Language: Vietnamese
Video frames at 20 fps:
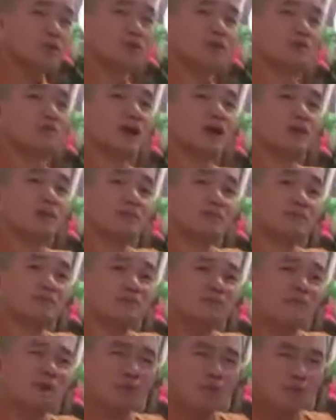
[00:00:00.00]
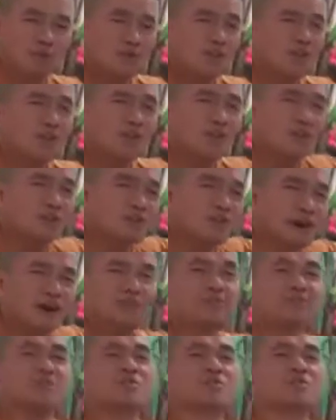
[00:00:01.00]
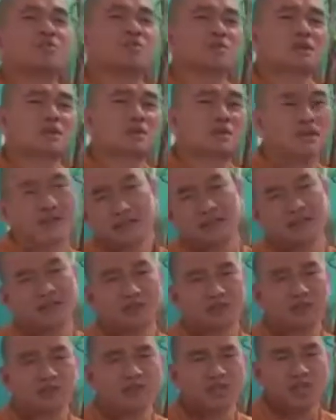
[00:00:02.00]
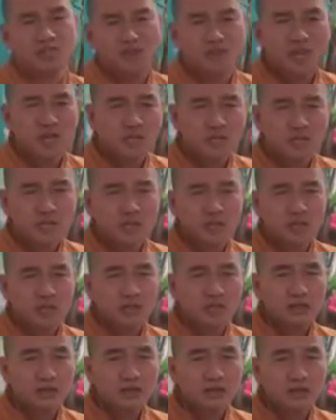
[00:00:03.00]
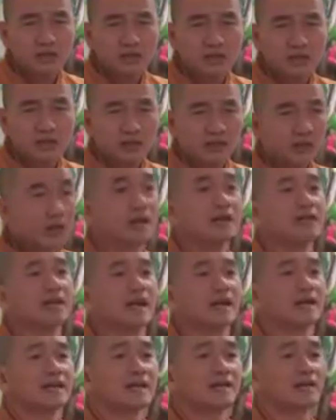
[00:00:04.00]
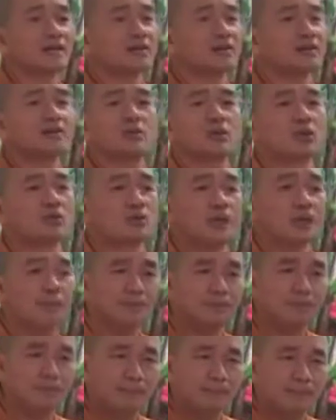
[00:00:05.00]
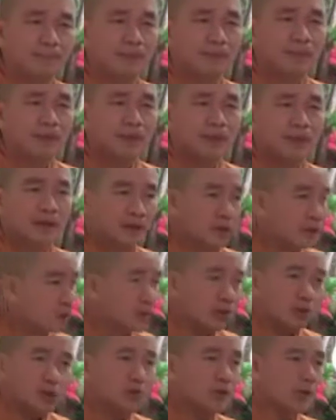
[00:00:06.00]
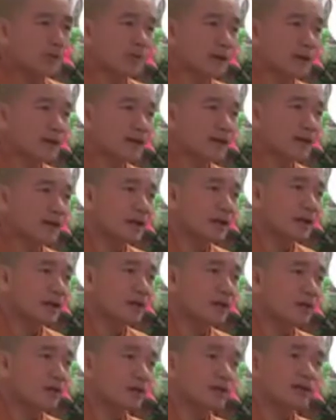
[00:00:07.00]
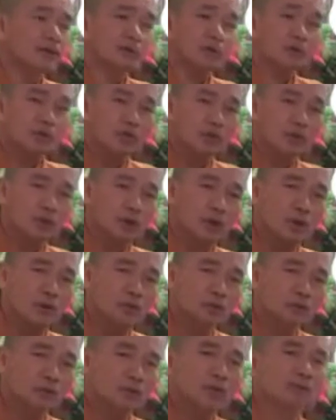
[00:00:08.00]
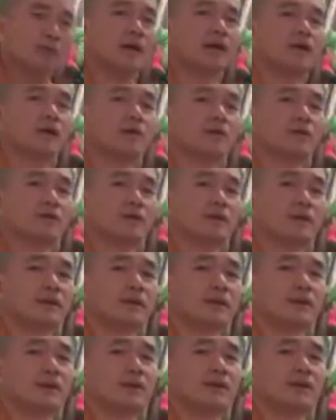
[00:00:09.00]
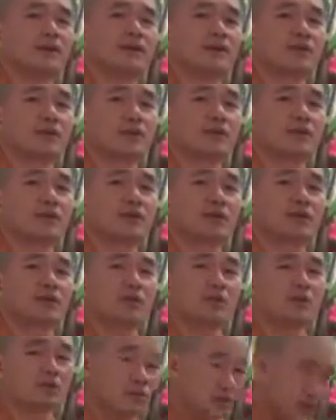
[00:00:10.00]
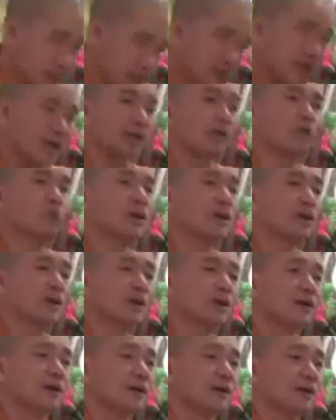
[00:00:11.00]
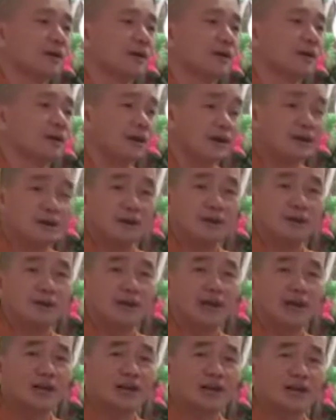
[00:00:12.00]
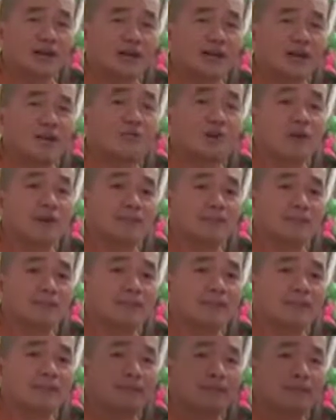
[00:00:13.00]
chúng sinh mà quý vị giết bao nhiêu chúng sinh vậy thì tôi siêu gì? Đơn giản vậy thôi chứ tôi không chấp. Nhà tôi không có chấp mắc vậy đó. Quý vị muốn cúng gì cúng, nhưng mà nếu quý vị giết con này con kia cúng thì ở nhà cúng đi, đừng kêu tôi lại đó là cộng nghiệp.